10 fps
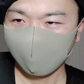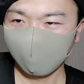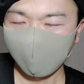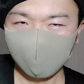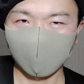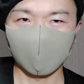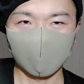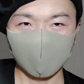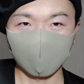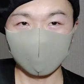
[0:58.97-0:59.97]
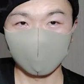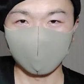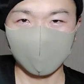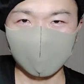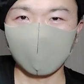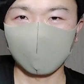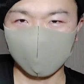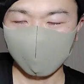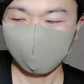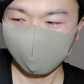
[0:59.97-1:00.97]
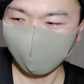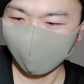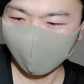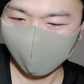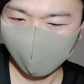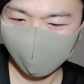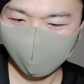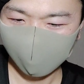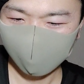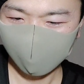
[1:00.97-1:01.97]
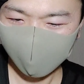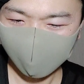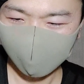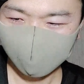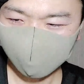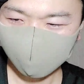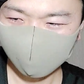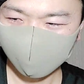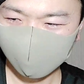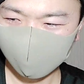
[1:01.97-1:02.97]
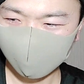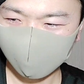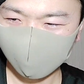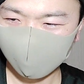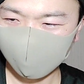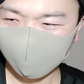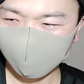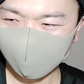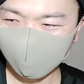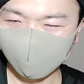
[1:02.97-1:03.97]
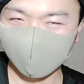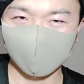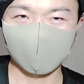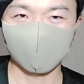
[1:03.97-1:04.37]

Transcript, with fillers: 目とか合わせるの苦手なんですね。でそんなことはさ